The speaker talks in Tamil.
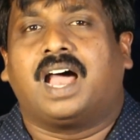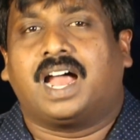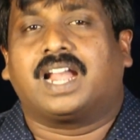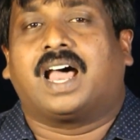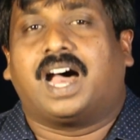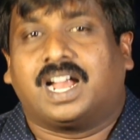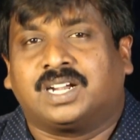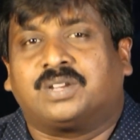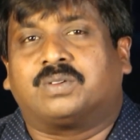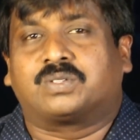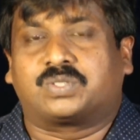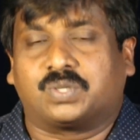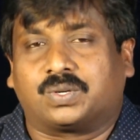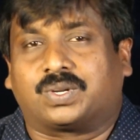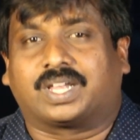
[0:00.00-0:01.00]
ஆனால்
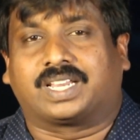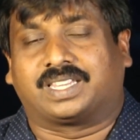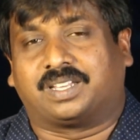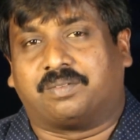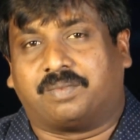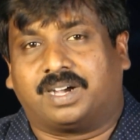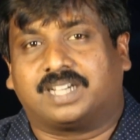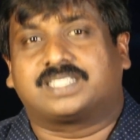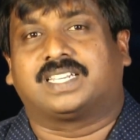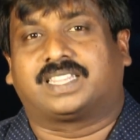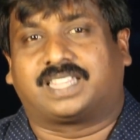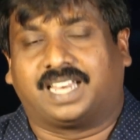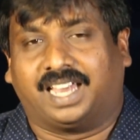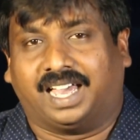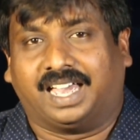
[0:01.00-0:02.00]
ஆண்டவர் சொல்கிறார் இந்த
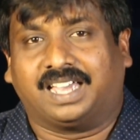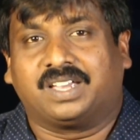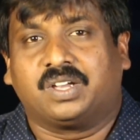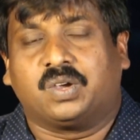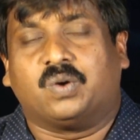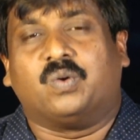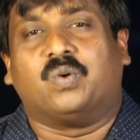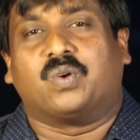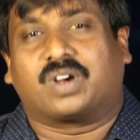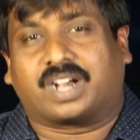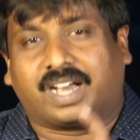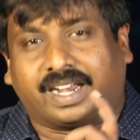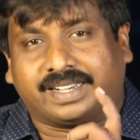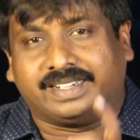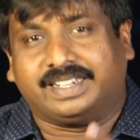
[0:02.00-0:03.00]
மாதத்தில் உன்
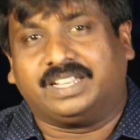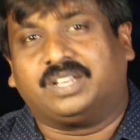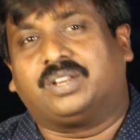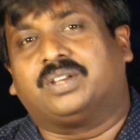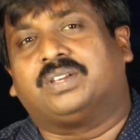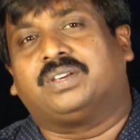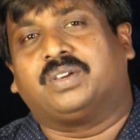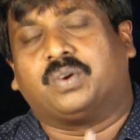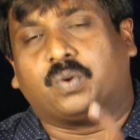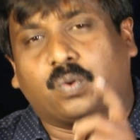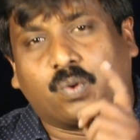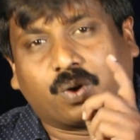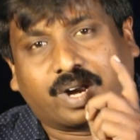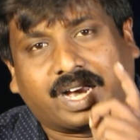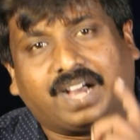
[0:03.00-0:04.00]
கண்ணீர்
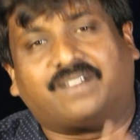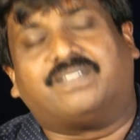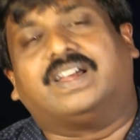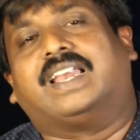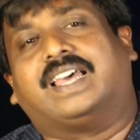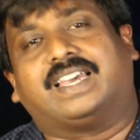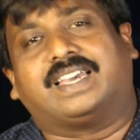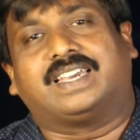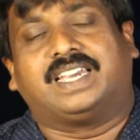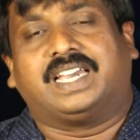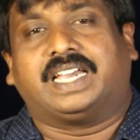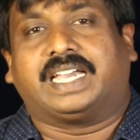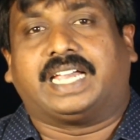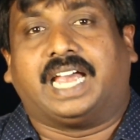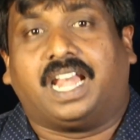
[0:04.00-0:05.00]
உன் கவலை
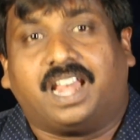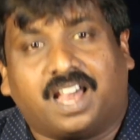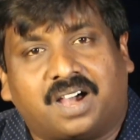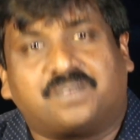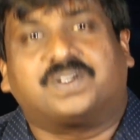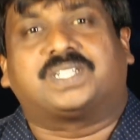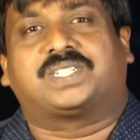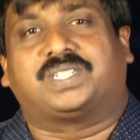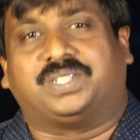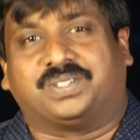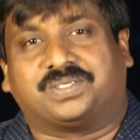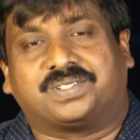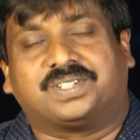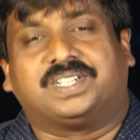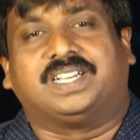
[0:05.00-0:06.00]

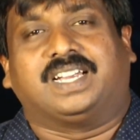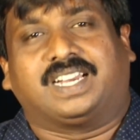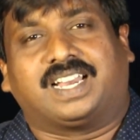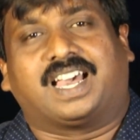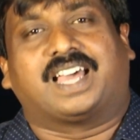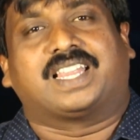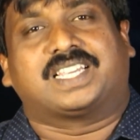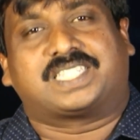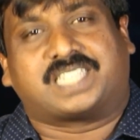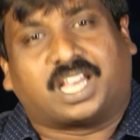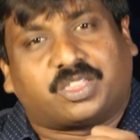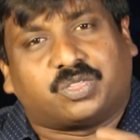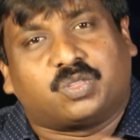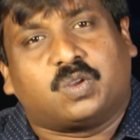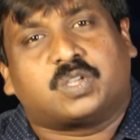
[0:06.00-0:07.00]
எல்லாவற்றையும் நான் அதை
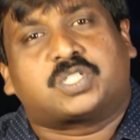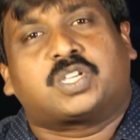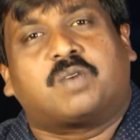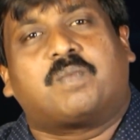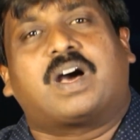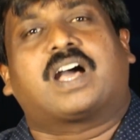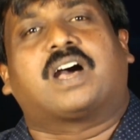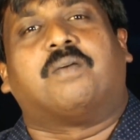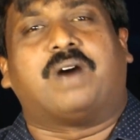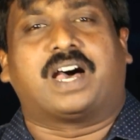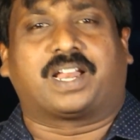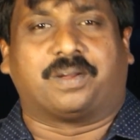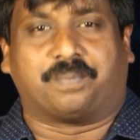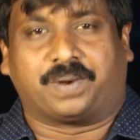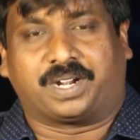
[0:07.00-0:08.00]
சந்தோஷமாக
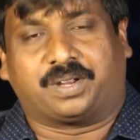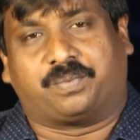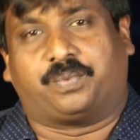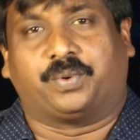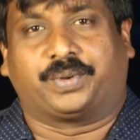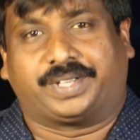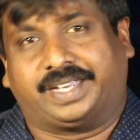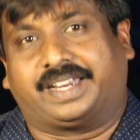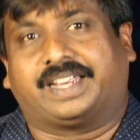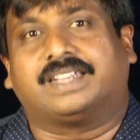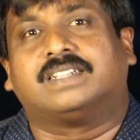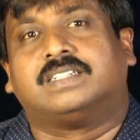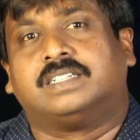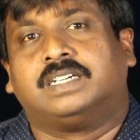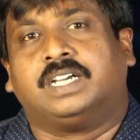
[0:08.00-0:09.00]
மாற பண்ண
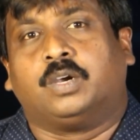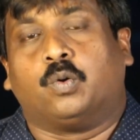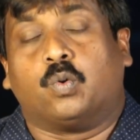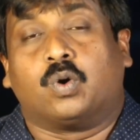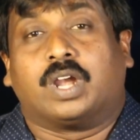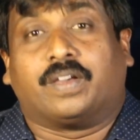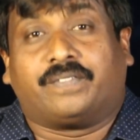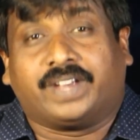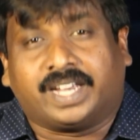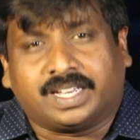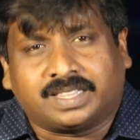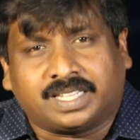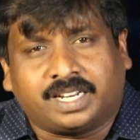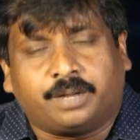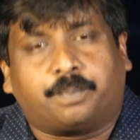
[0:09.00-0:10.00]
போகிறேன் உங்களை
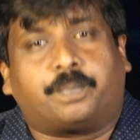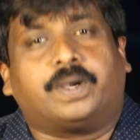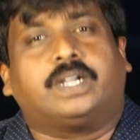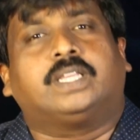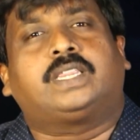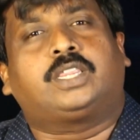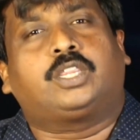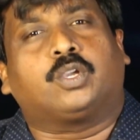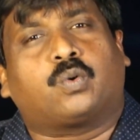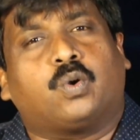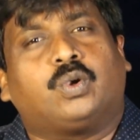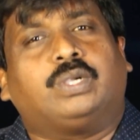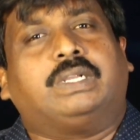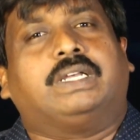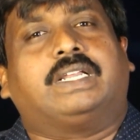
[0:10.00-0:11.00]
வேதனைப்படுத்தி
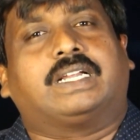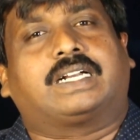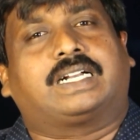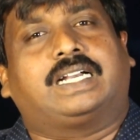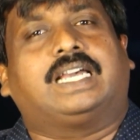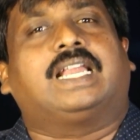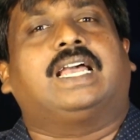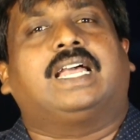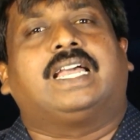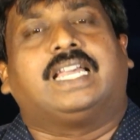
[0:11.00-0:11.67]
கொண்டிருக்கிற